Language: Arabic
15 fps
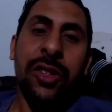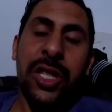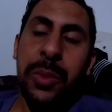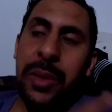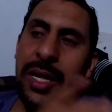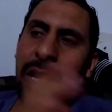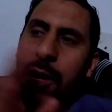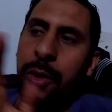
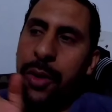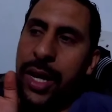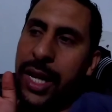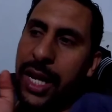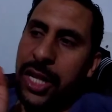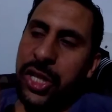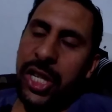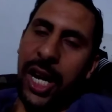نتمنى اخويا
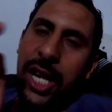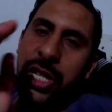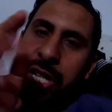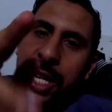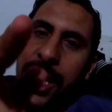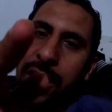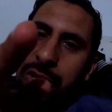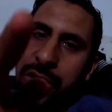الا كانت شي
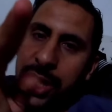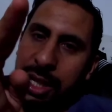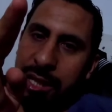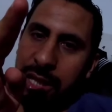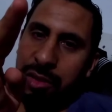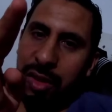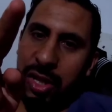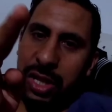حاجه راه اختي الا
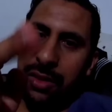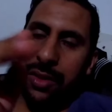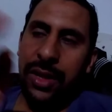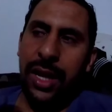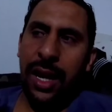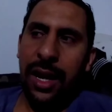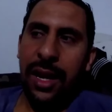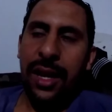كنتي تفرجي
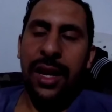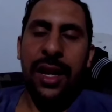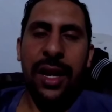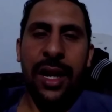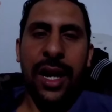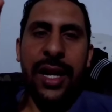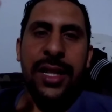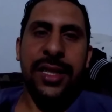فيا
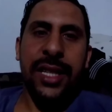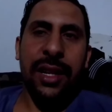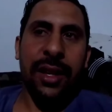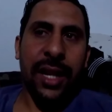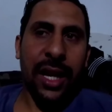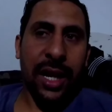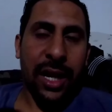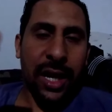غنصي
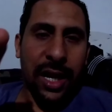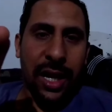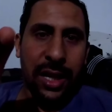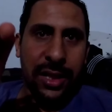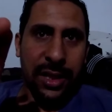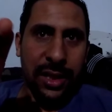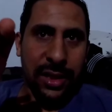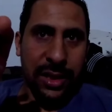راه
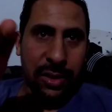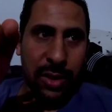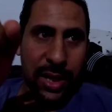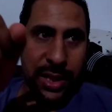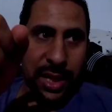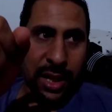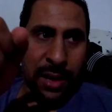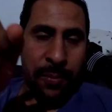
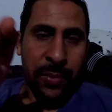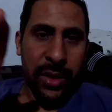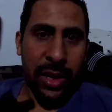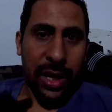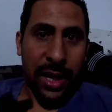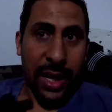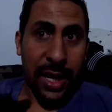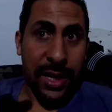ساندرا
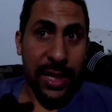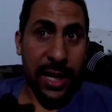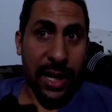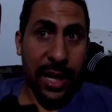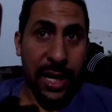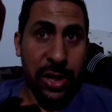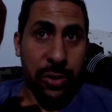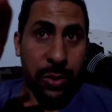قالت لي راه
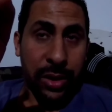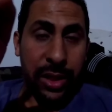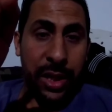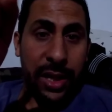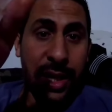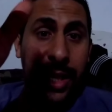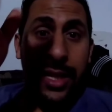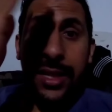كاين شي وحدين
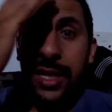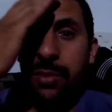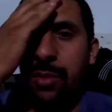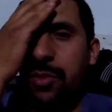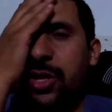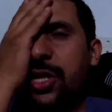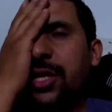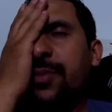هنايا نسيت
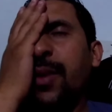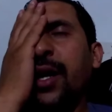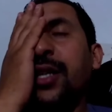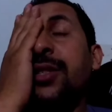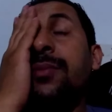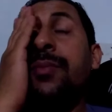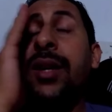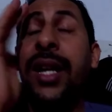ما مشيتش
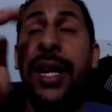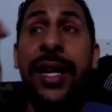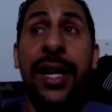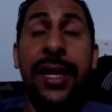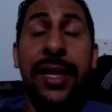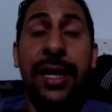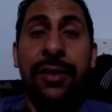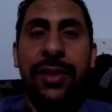معاك تما راه كاين
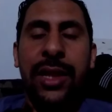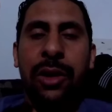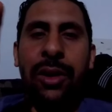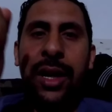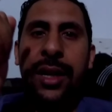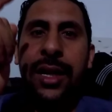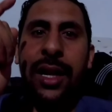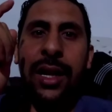هدايا في
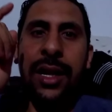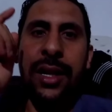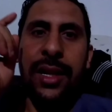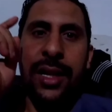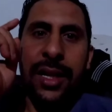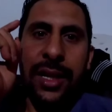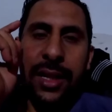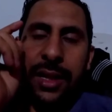الدوره هنا
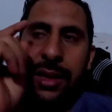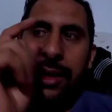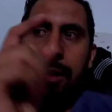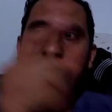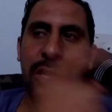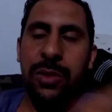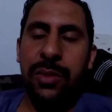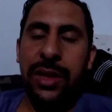
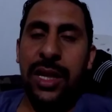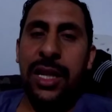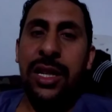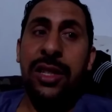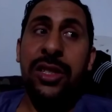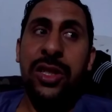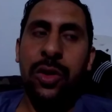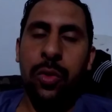آه، نتمنى
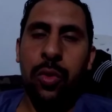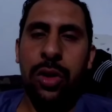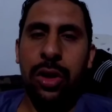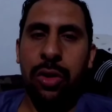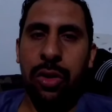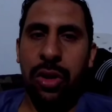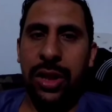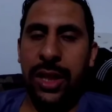نسول
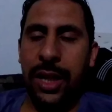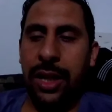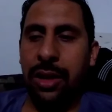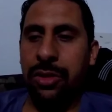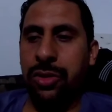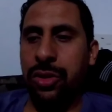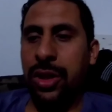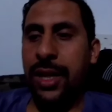لك ونرد عليك
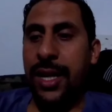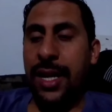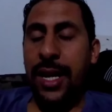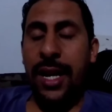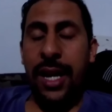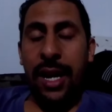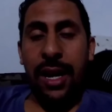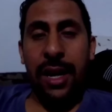اختي
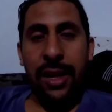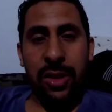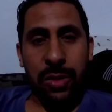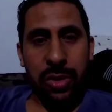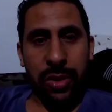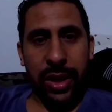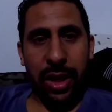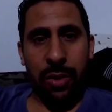آه
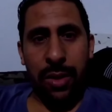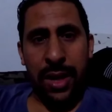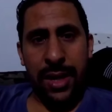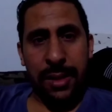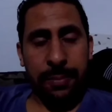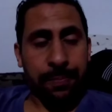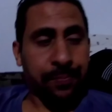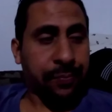سمعتونا الاخوان